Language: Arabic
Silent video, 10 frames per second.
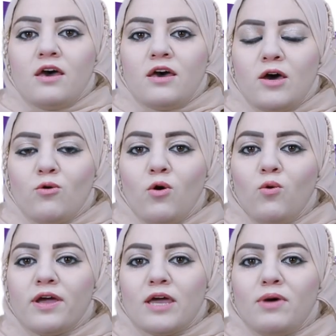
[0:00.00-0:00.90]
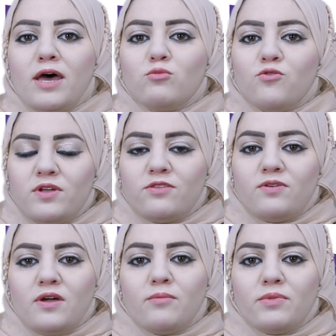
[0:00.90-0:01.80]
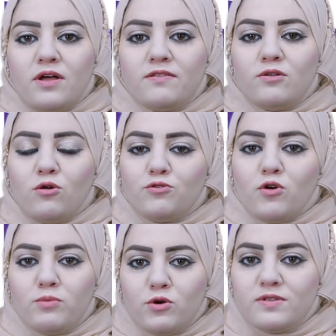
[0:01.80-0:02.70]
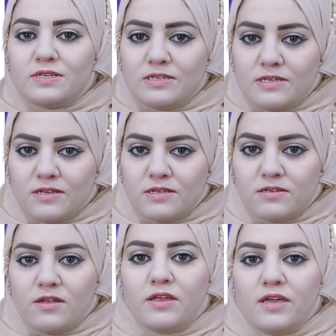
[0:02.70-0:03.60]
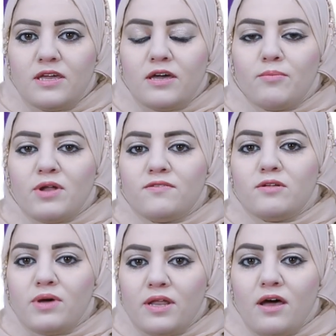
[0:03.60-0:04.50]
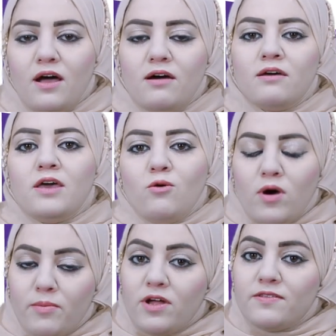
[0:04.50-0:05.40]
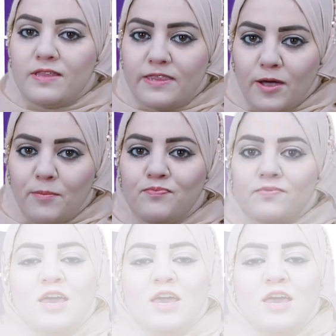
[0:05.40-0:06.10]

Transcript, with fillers: وهو كمان مفيد في امراض الاوتو اميون ديزيزز اللي هي امراض المناعه وامراض الدم